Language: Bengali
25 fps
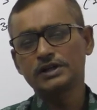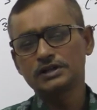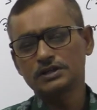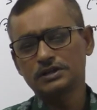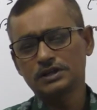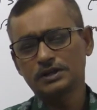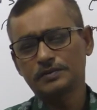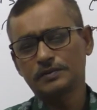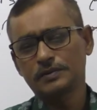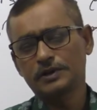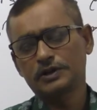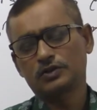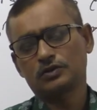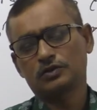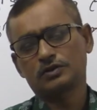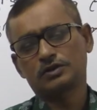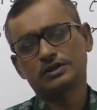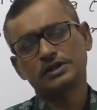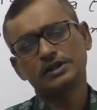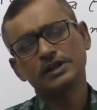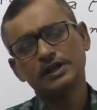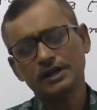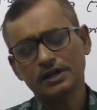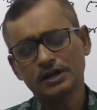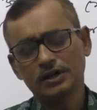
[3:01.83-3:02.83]
যে মেথড
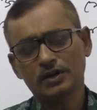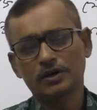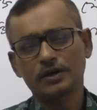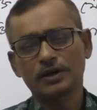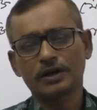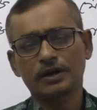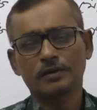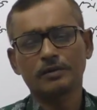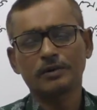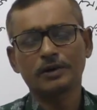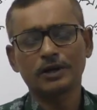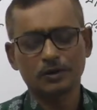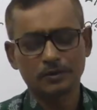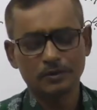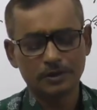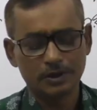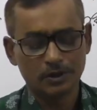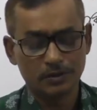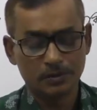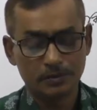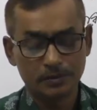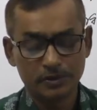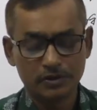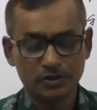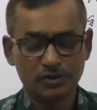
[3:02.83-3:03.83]
সেখানে অনেক ভালো ভালো
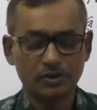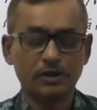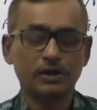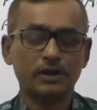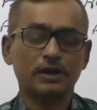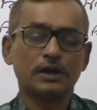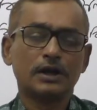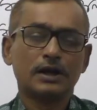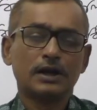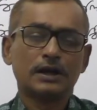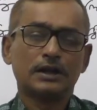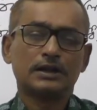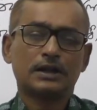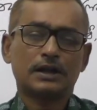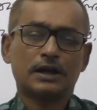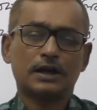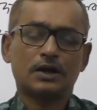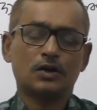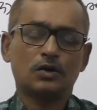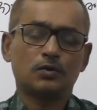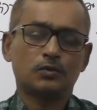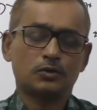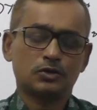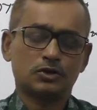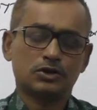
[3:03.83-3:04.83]
বিষয় তারা
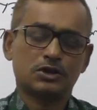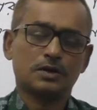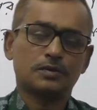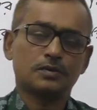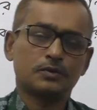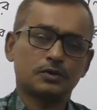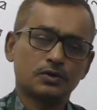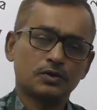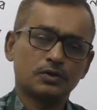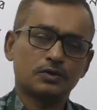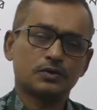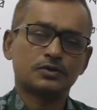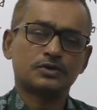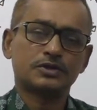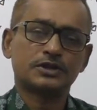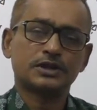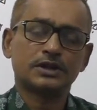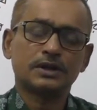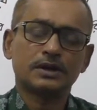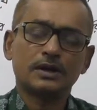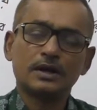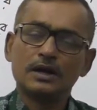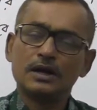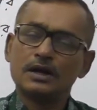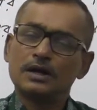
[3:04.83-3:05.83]
উপস্থাপন করছেন
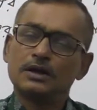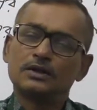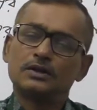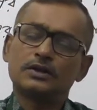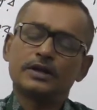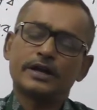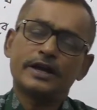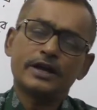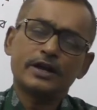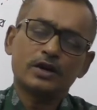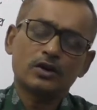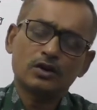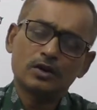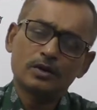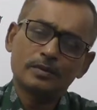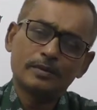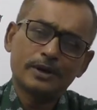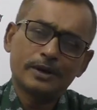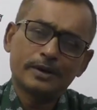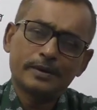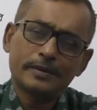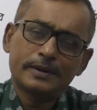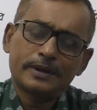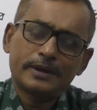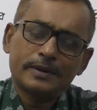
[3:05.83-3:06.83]
তো
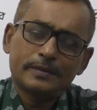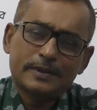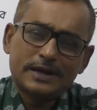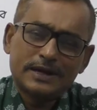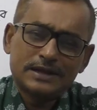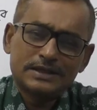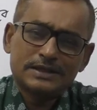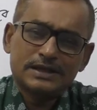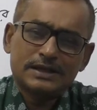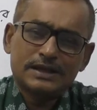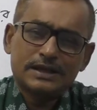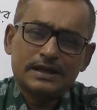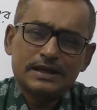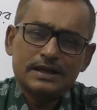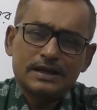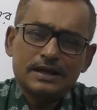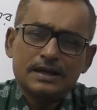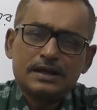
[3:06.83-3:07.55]
এরকমভাবে বাজারে